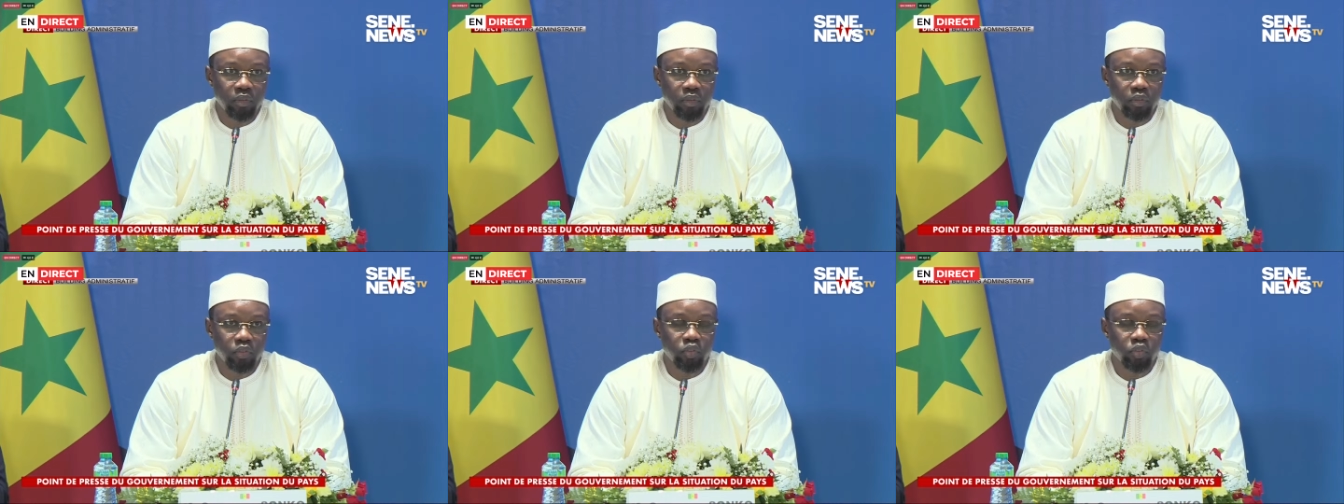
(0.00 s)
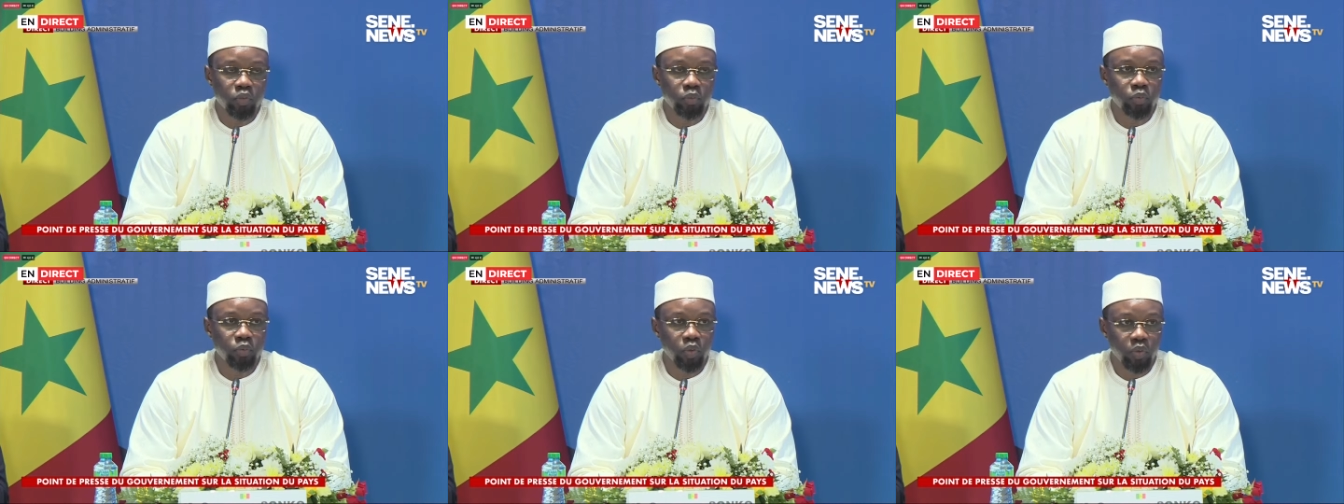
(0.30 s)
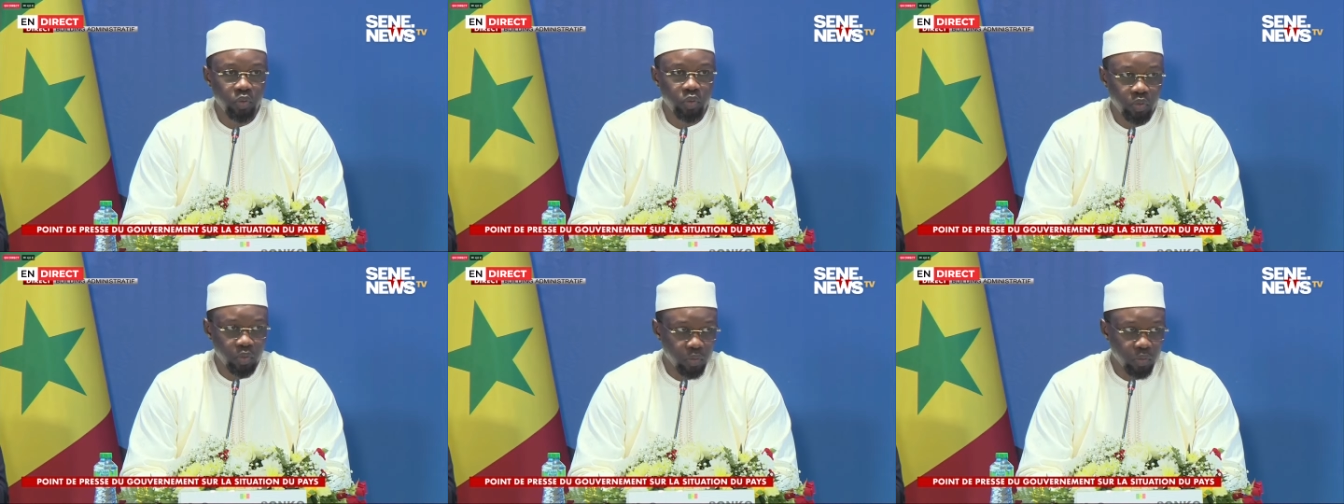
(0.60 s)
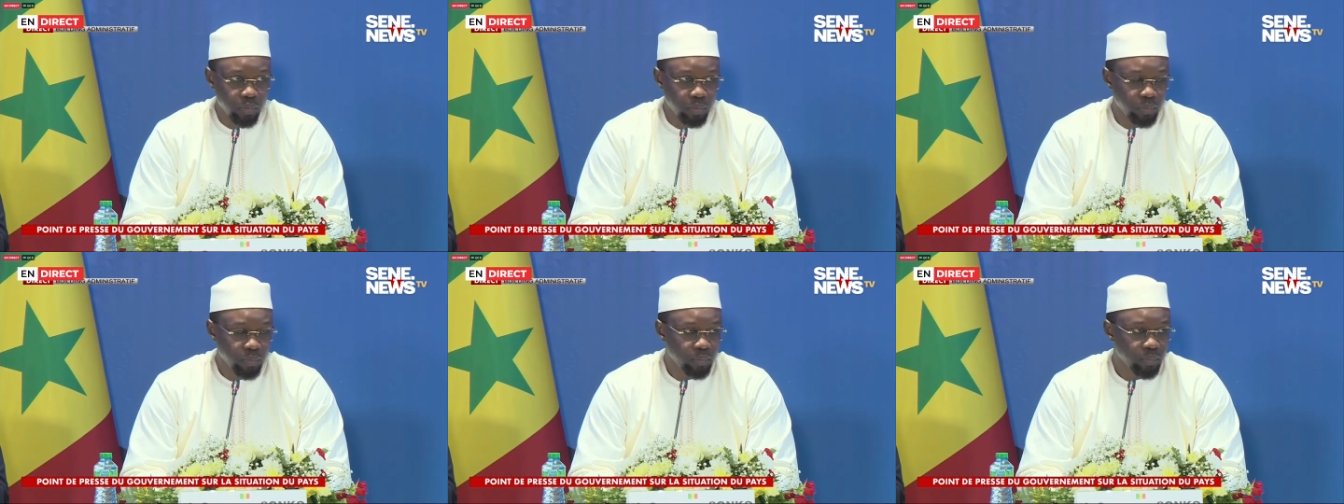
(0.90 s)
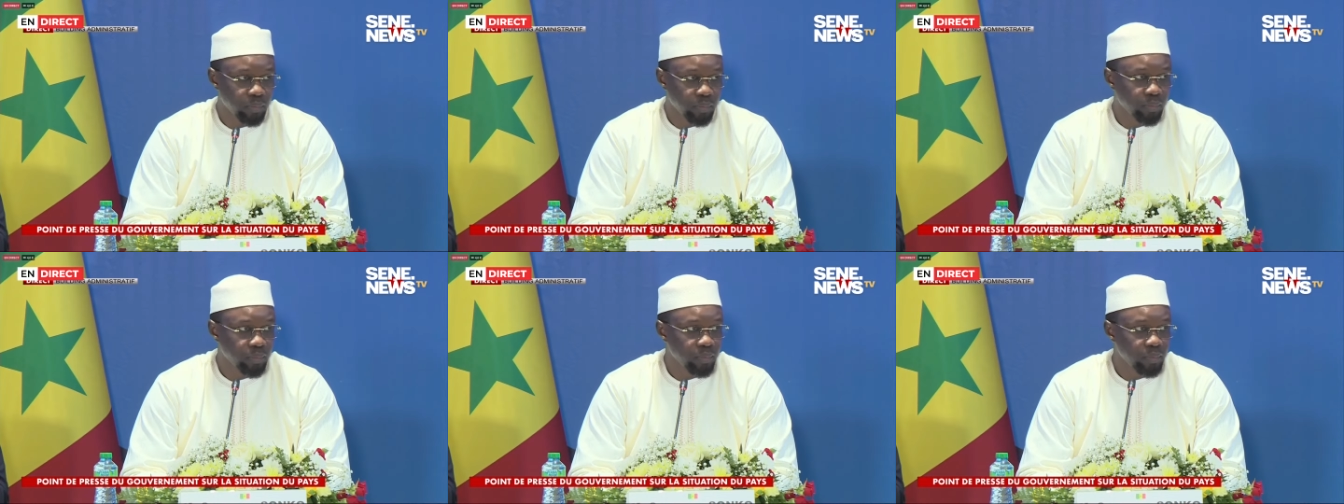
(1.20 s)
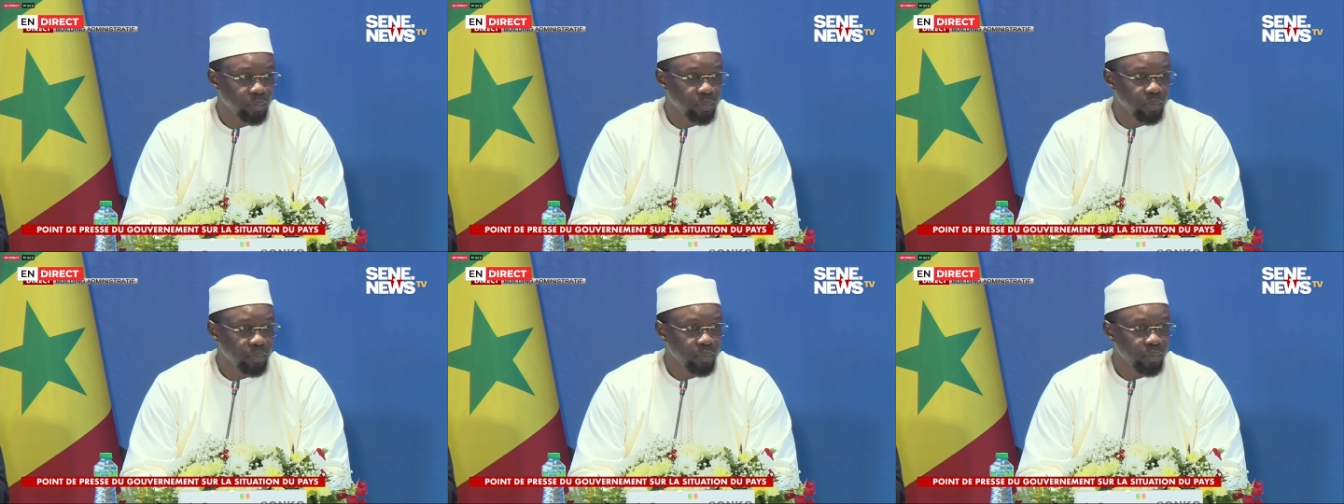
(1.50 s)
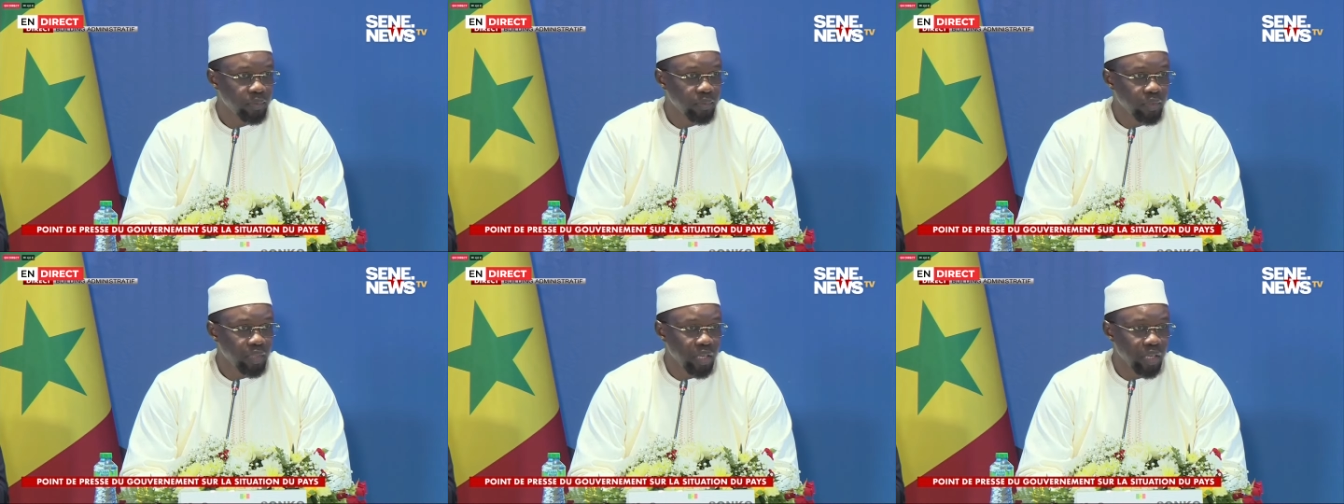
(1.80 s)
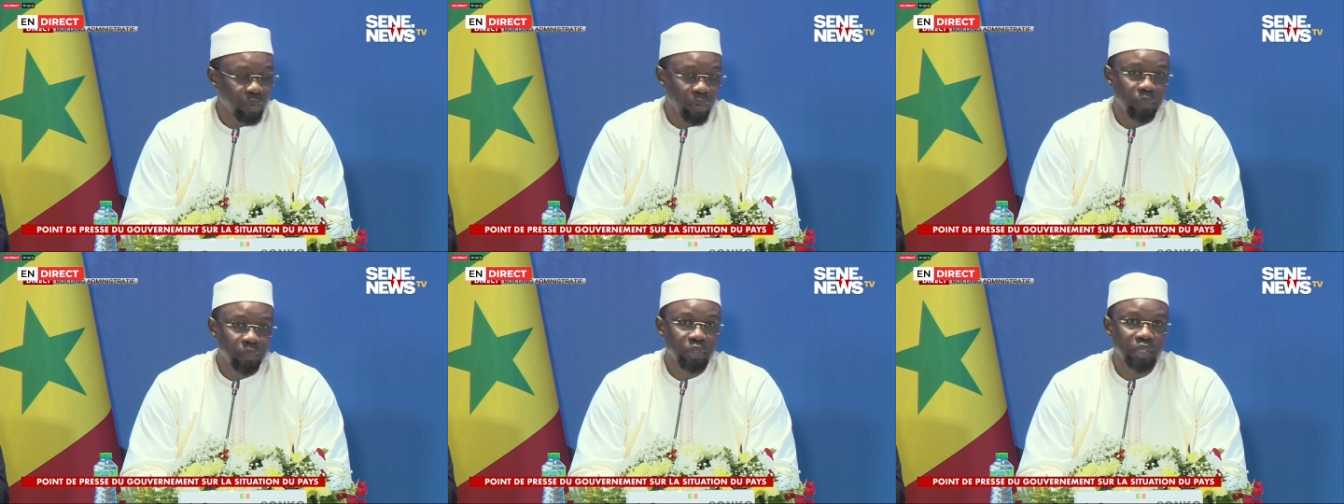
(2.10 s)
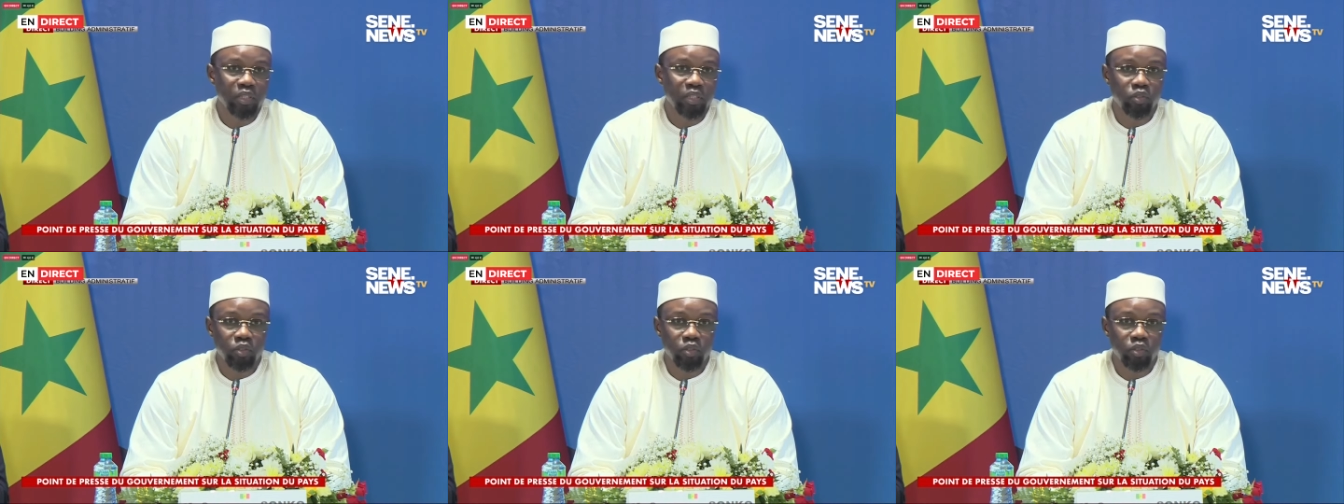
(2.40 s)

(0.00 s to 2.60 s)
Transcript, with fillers: soupçonnions et même si